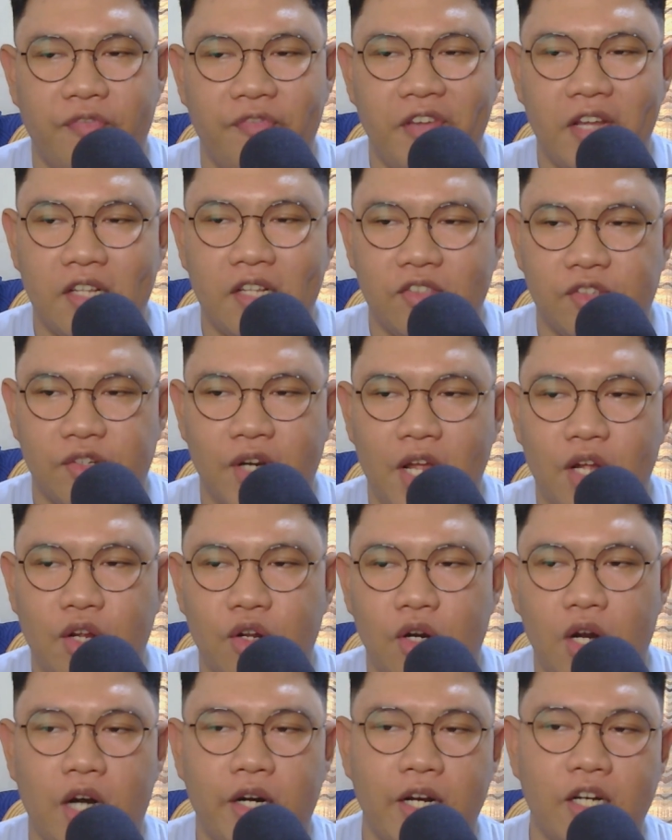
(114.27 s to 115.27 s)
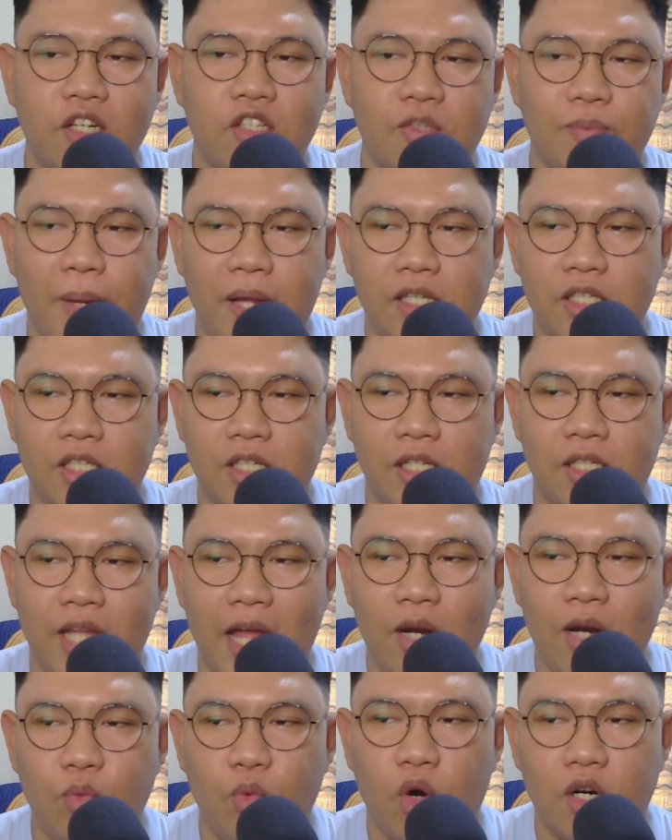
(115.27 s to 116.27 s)
fixed regular and special
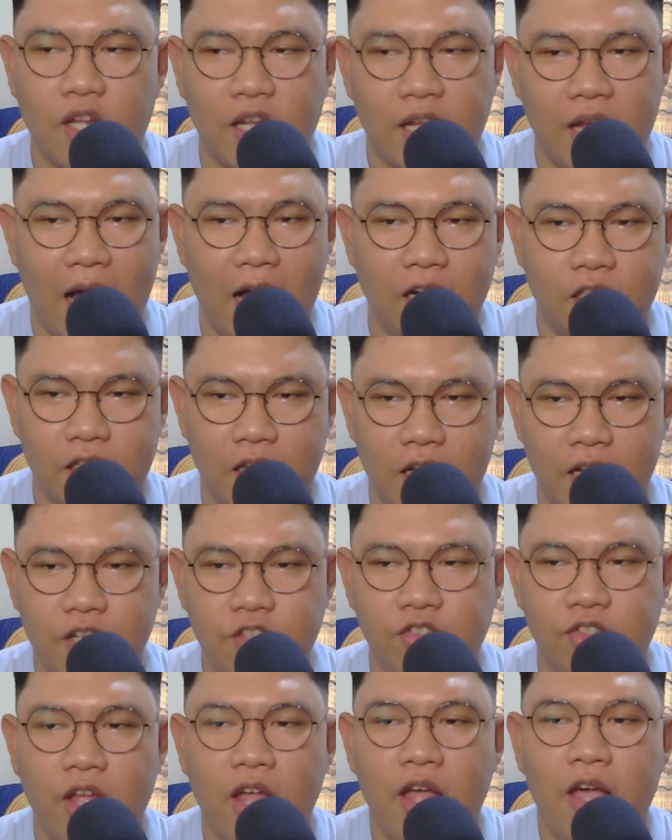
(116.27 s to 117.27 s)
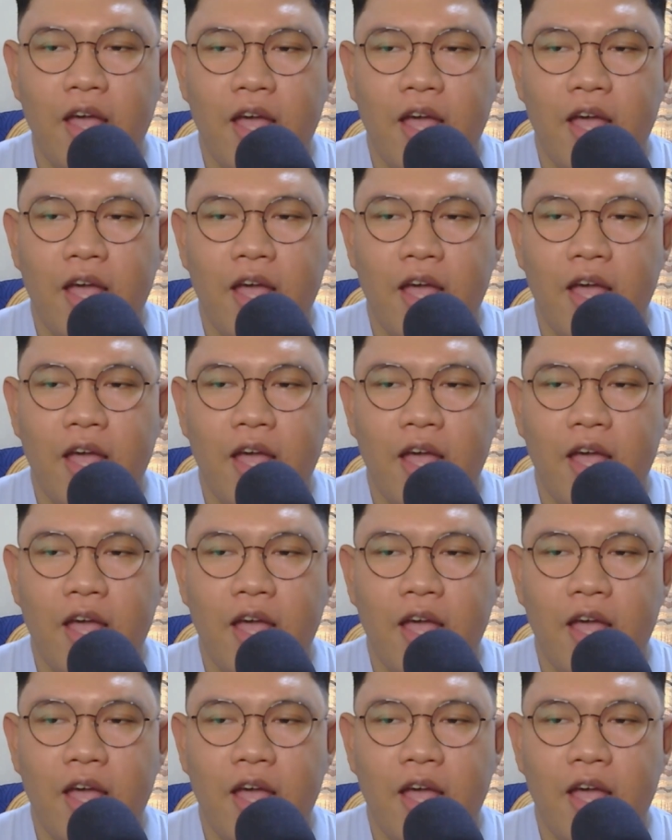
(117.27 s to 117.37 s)
non-working holidays